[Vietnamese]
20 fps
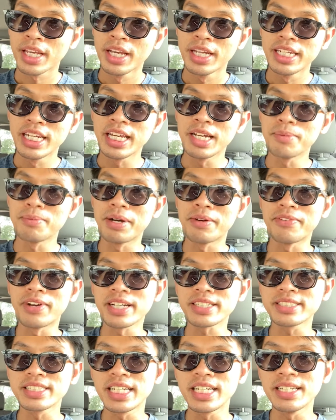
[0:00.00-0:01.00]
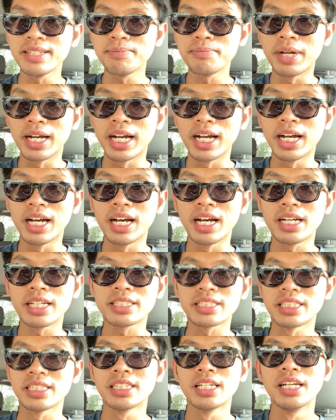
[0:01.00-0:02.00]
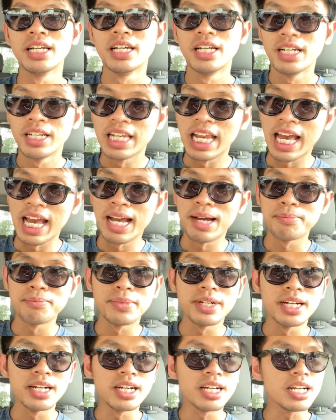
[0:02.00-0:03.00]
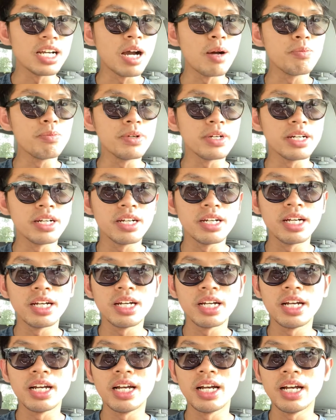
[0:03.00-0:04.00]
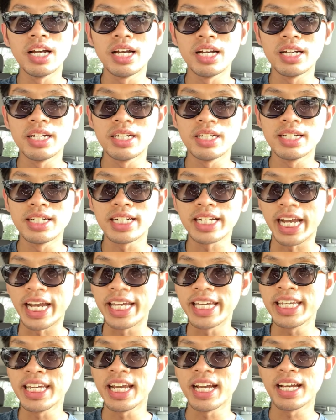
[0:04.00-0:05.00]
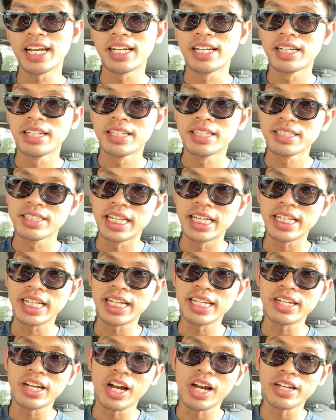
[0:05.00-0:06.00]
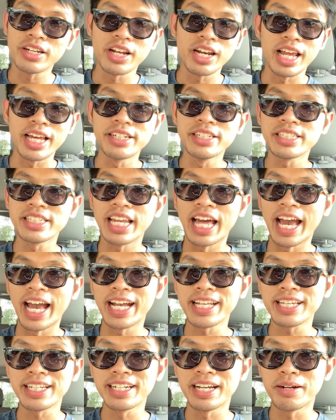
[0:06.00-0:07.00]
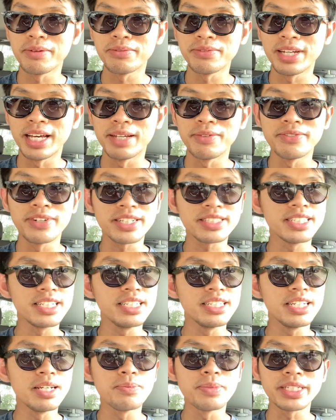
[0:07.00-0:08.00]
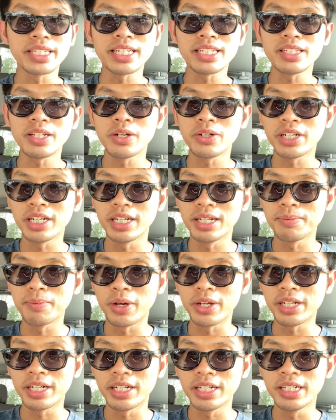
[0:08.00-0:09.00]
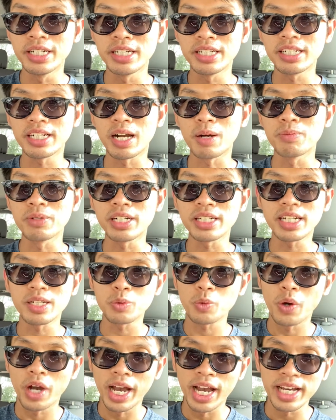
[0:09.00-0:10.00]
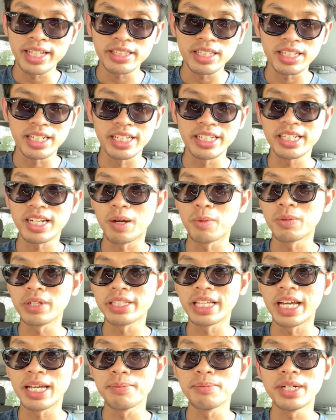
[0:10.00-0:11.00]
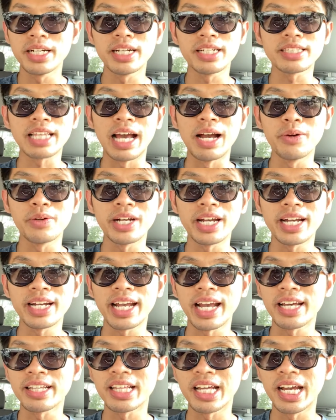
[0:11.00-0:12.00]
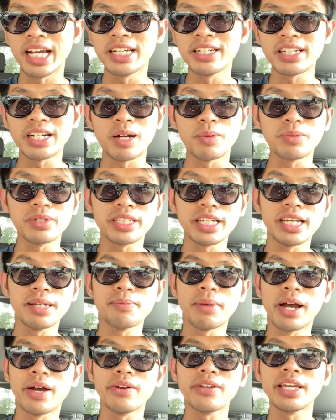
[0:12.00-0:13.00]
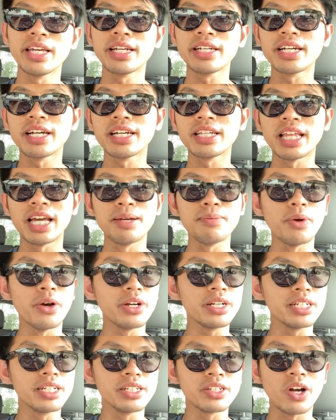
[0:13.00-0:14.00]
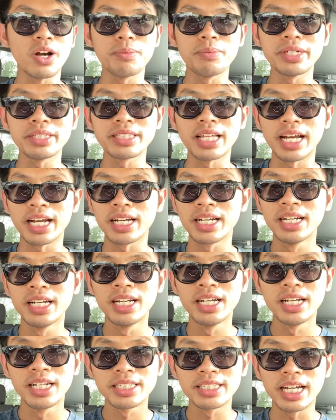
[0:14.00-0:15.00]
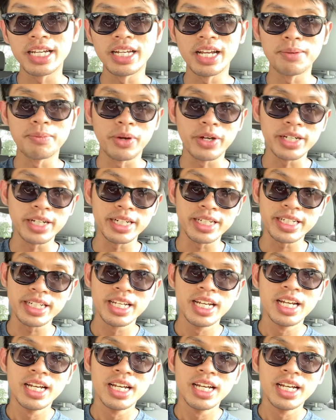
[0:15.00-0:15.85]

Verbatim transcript: nếu mà vaccine mà làm không kỹ thì khi đó nó là nước lã chứ nó không là vaccine. Nếu mà chích vô người mọi người nó không có kết quả, tức là nó không có thể tạo ra kháng thể, nó không có thể bảo vệ cơ thể mọi người khỏi bệnh tật. Tới đó mọi người